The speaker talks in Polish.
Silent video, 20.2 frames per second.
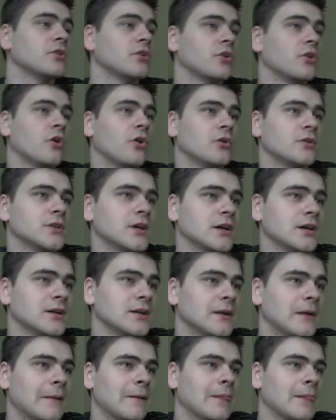Hona.
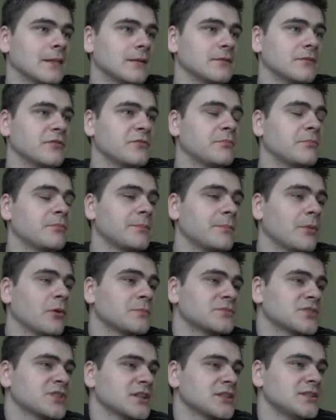W
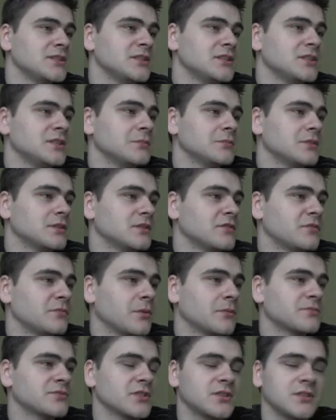poprzednim, w
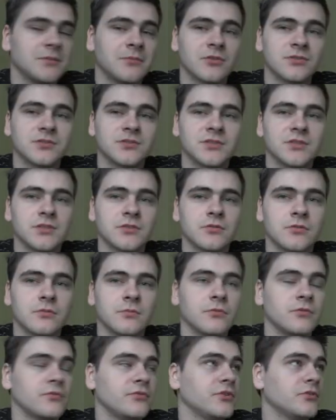poprzednim odcinku
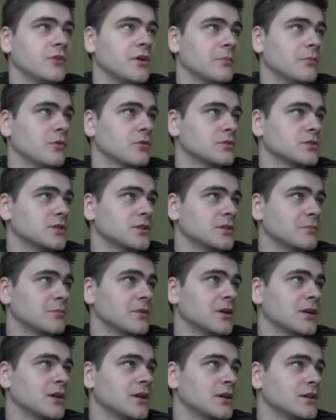mówiłem o
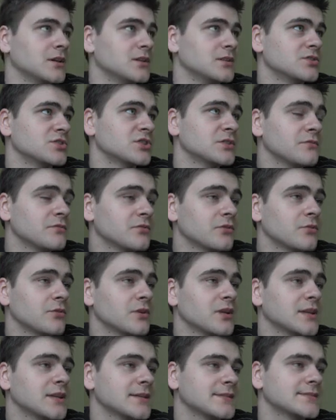tym, e, czym w
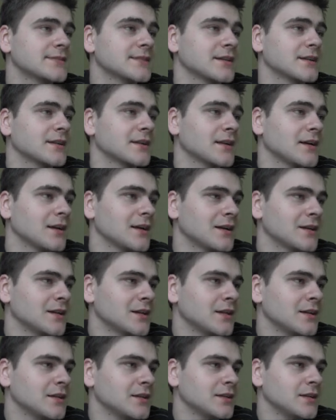ogóle jest ta gra
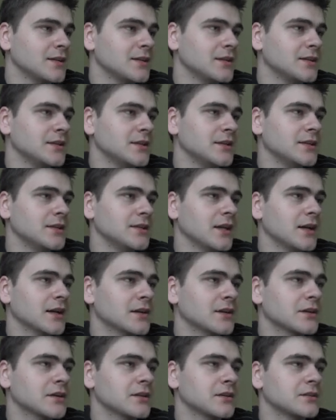i
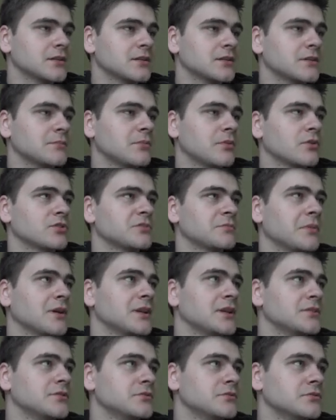jak po
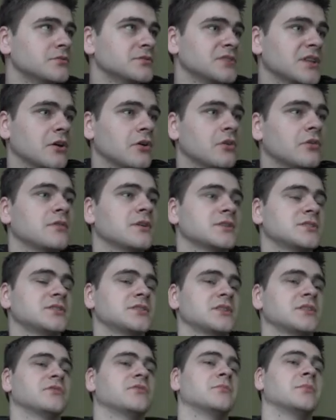odpaleniu zachować
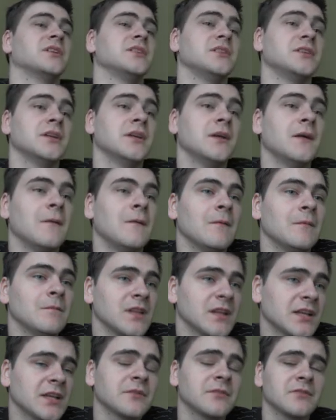się w menu.
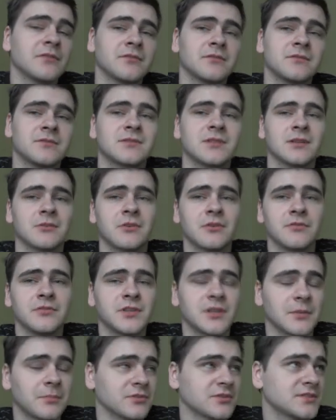Takie
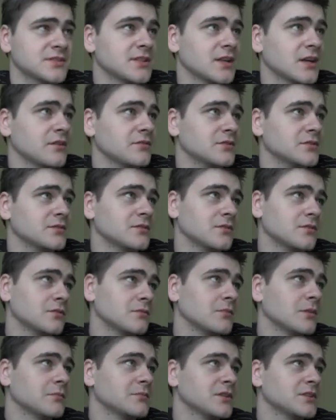całkowite podstawy,
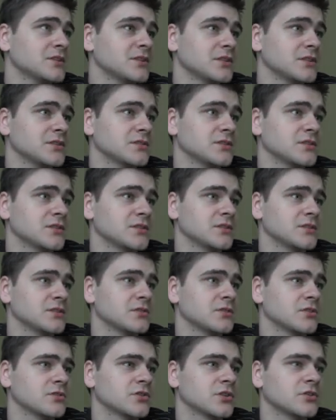no mam nadzieję, że, że
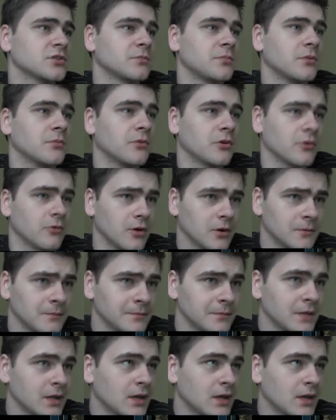troszkę to pomogło.